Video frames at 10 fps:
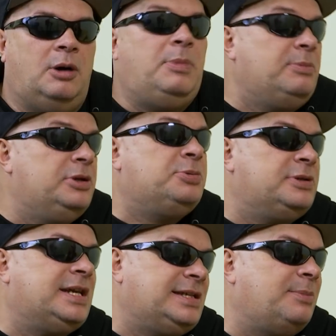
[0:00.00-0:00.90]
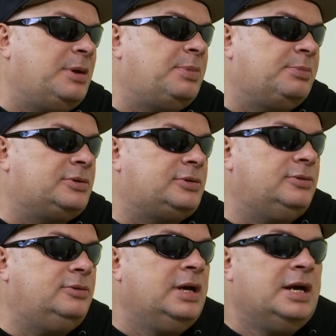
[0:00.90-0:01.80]
obaj byliśmy z tej samej po
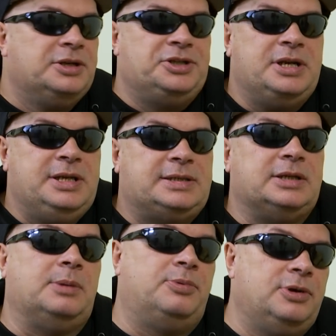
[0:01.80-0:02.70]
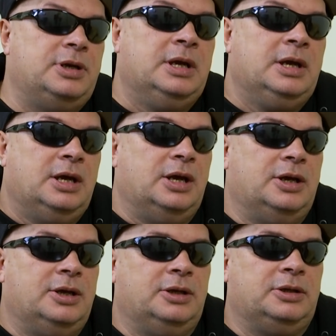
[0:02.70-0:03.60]
prostu dzielnicy. To były
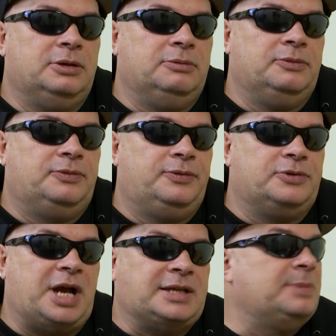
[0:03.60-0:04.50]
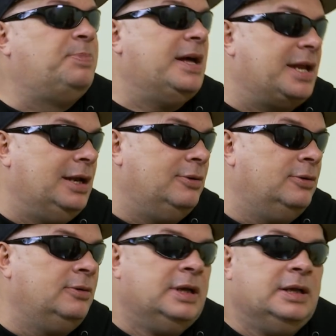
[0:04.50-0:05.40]
y, czasy
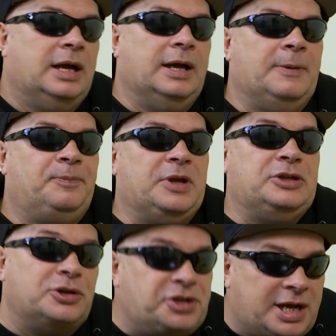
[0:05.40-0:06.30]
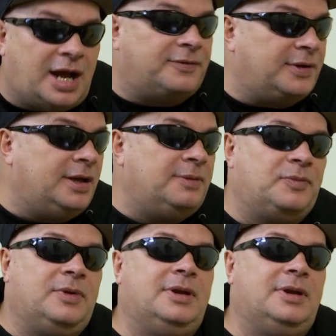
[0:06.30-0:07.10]
PRL-u i co ciekawe,